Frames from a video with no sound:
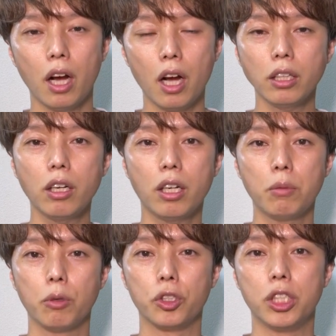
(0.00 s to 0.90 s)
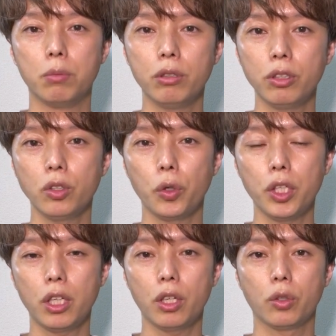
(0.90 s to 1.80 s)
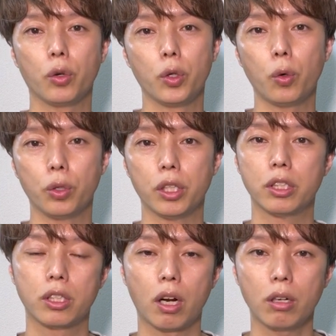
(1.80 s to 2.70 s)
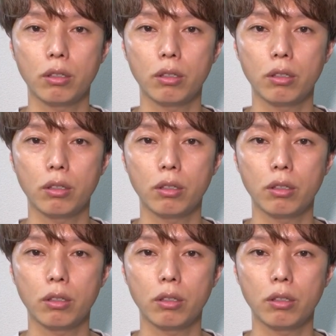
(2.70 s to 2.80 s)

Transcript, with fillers: あたかも自分の意見のように錯